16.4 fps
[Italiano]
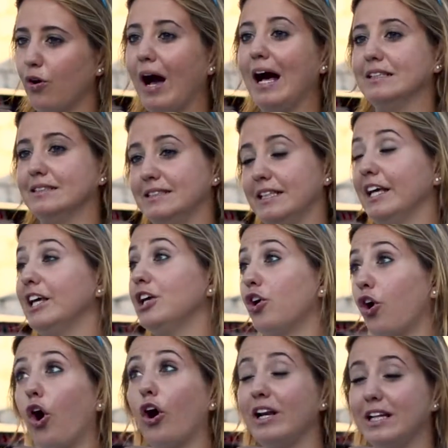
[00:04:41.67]
anzi
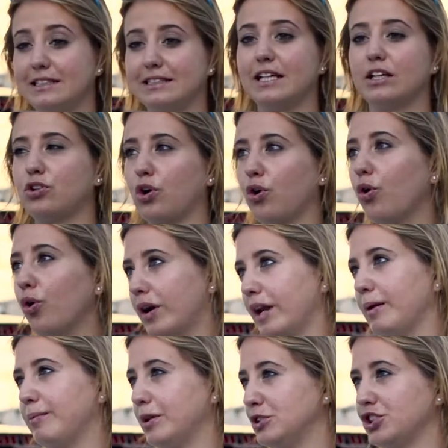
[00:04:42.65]
io ho iniziato a
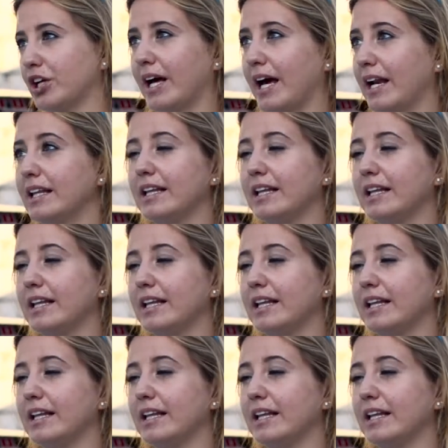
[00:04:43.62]
correre per cercare